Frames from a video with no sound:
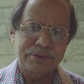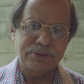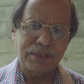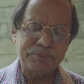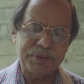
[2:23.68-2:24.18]

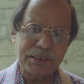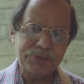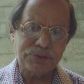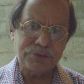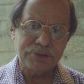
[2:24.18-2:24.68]
তো আপনারা
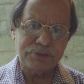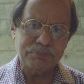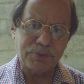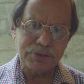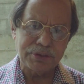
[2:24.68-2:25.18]
যখন
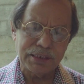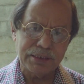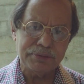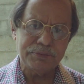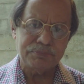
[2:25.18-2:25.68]

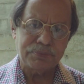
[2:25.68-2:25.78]
বঙ্গের